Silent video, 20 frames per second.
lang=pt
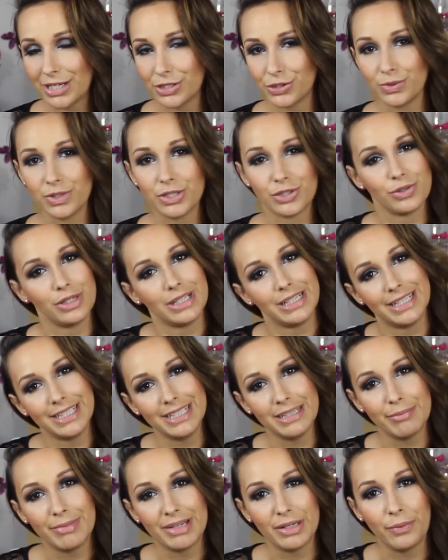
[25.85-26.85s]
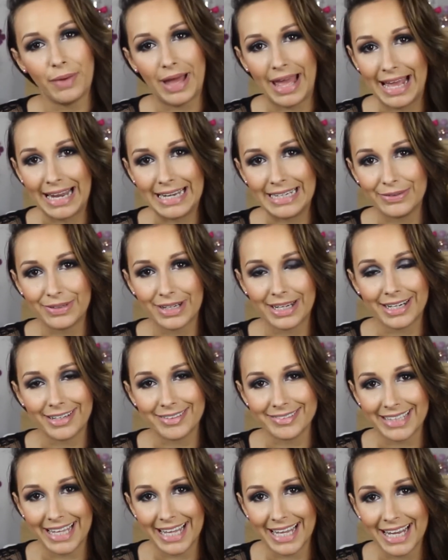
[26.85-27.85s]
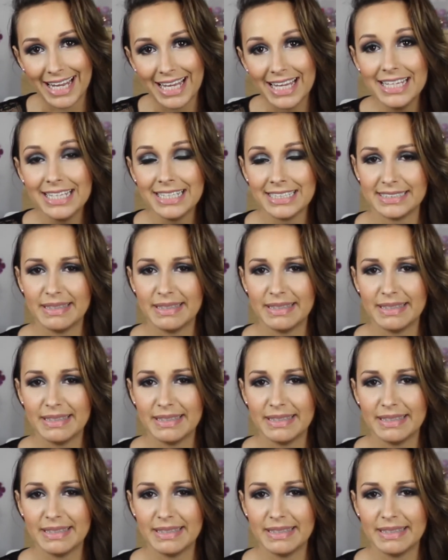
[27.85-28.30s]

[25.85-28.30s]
a Ju é Juliane Emanuele, o canal dela.